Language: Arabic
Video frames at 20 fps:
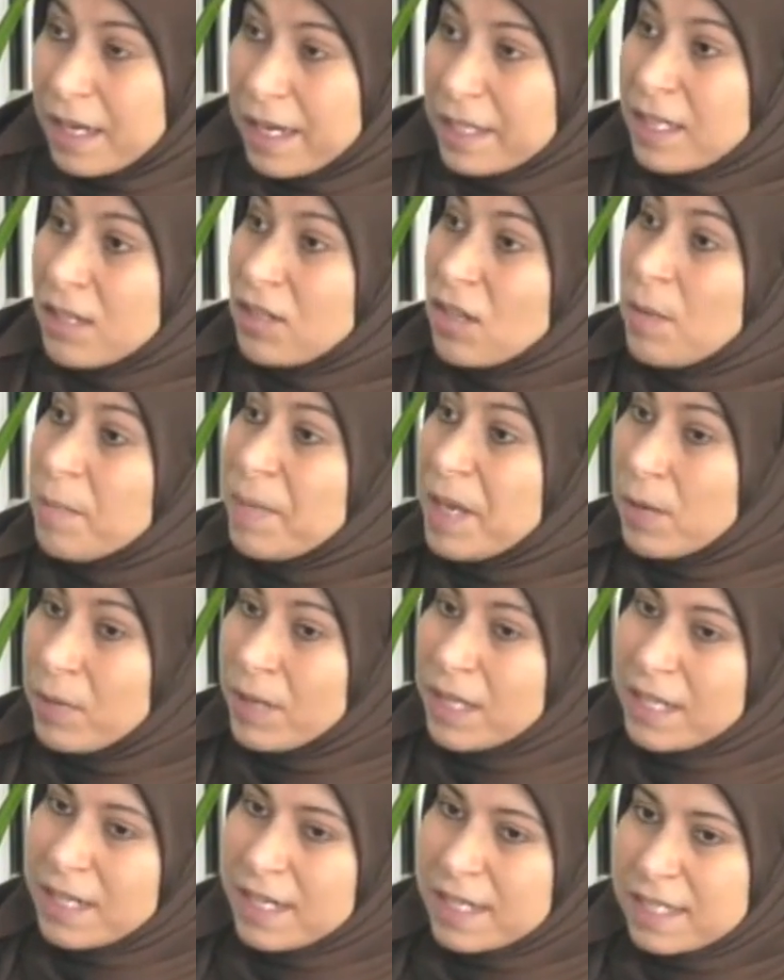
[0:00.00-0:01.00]
انت تربي
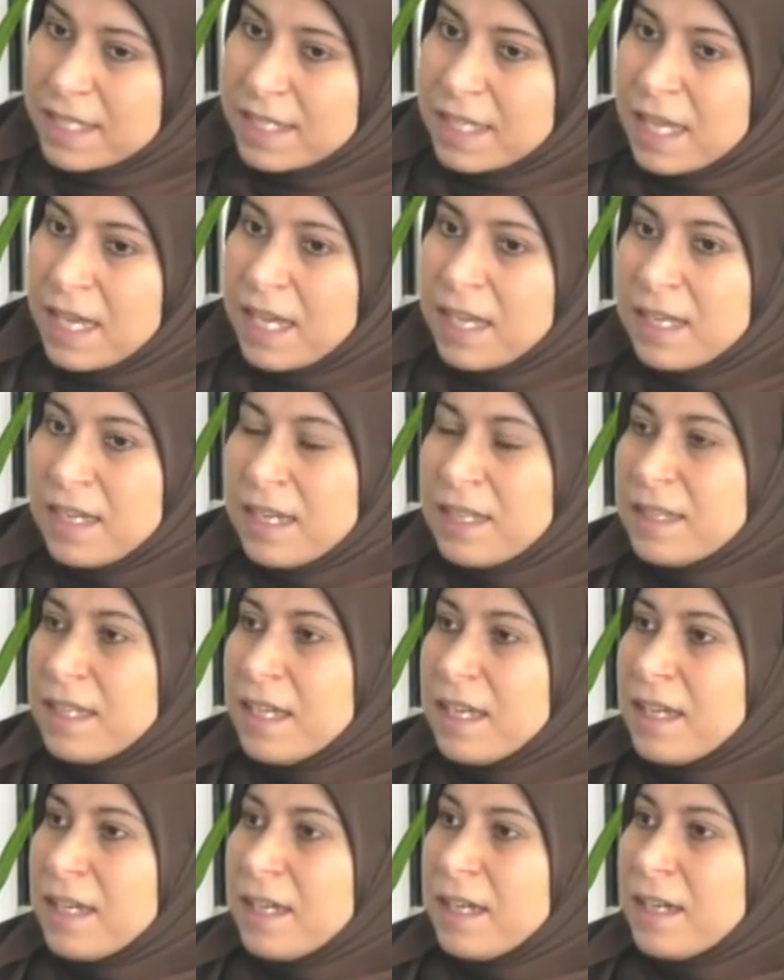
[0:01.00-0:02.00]
اولادك ازاي
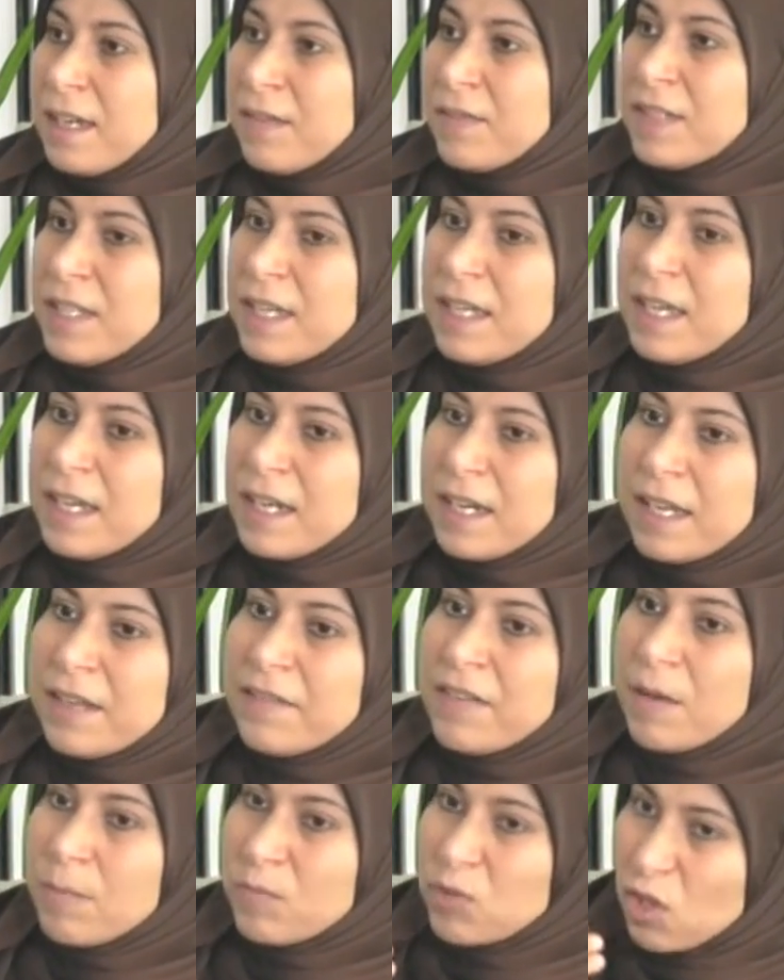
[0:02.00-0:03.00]
انت نفسيا
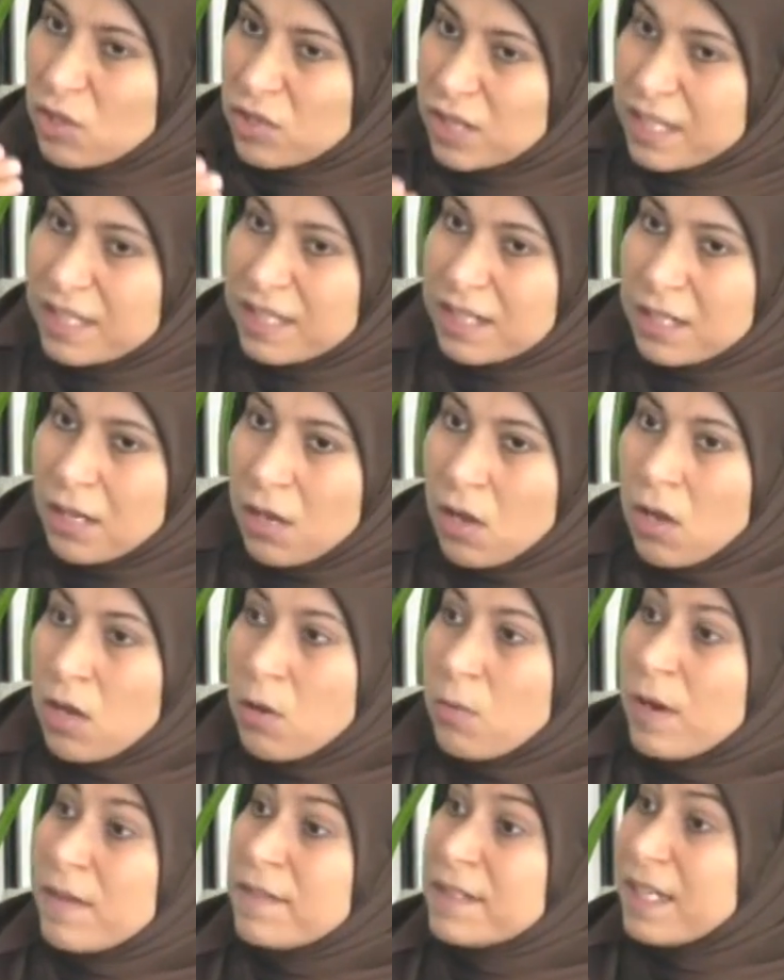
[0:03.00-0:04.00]
افهم شخصيه
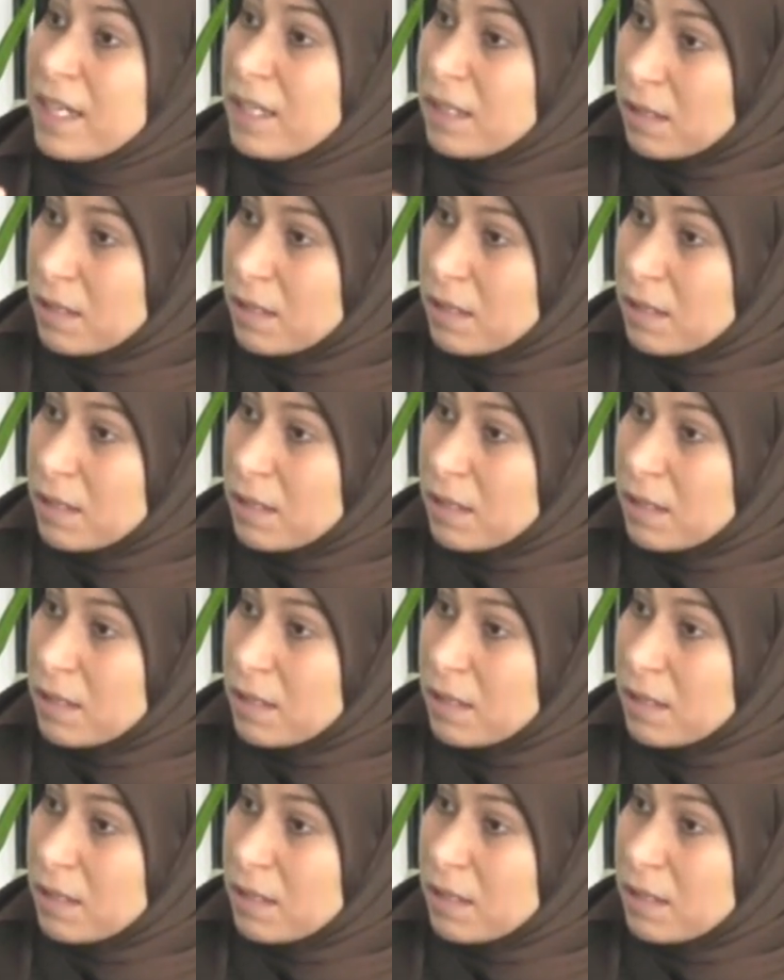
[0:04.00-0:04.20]
الاخر ونفسيه